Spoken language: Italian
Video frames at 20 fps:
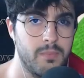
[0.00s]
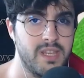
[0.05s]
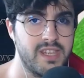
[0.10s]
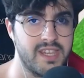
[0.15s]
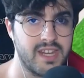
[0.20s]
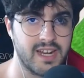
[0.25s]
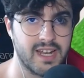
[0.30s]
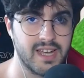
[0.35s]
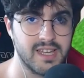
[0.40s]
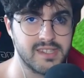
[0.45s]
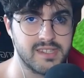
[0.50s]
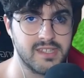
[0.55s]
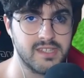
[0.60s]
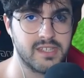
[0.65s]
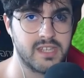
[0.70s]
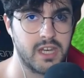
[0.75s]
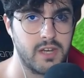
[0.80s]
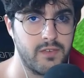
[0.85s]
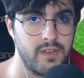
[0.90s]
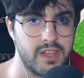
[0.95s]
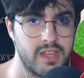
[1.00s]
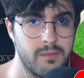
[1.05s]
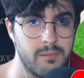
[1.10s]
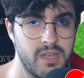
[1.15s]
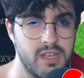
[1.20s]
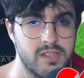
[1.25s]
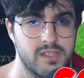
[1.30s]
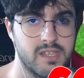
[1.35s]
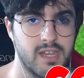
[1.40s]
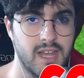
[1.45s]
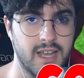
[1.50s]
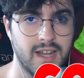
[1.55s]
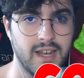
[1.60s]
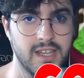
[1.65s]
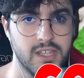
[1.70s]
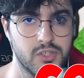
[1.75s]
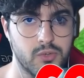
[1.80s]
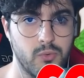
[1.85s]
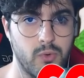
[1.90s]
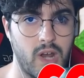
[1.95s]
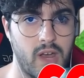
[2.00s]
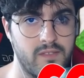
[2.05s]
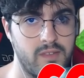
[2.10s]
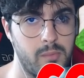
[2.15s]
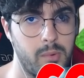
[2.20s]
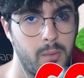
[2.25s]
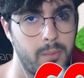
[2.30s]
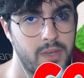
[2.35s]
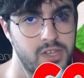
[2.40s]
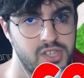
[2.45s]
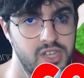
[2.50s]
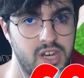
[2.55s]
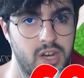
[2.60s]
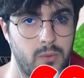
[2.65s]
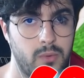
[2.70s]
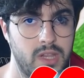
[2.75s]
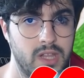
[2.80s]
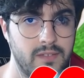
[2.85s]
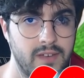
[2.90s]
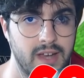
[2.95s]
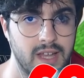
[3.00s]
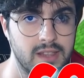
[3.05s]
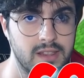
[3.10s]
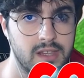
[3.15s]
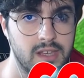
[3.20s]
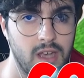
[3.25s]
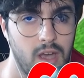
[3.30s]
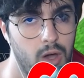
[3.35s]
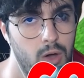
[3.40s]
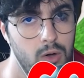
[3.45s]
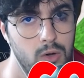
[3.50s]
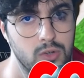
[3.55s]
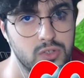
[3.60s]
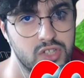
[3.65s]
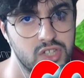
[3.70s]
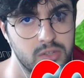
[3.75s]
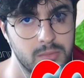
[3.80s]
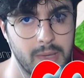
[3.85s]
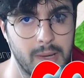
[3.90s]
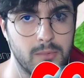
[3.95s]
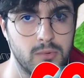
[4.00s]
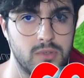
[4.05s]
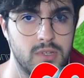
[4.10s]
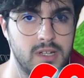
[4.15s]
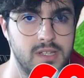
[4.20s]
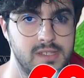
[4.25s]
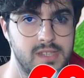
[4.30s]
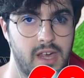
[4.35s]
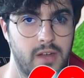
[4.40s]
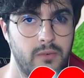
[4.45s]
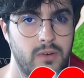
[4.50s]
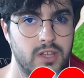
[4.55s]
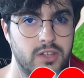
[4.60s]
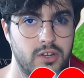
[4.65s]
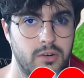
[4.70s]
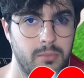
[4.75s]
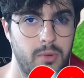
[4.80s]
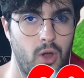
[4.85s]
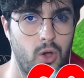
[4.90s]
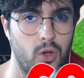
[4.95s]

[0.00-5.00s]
commenti ragazzi scrivetemi se la clay scura vi può piacere qui davanti o se dobbiamo utilizzare un altro